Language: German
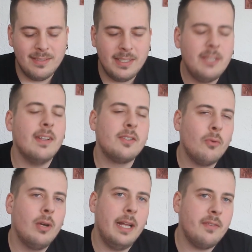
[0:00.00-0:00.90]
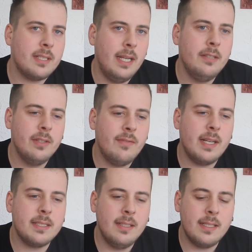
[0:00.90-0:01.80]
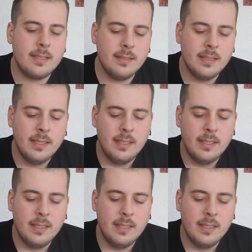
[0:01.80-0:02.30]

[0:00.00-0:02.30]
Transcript: Ich werde sie doch etwas länger wieder wachsen lassen.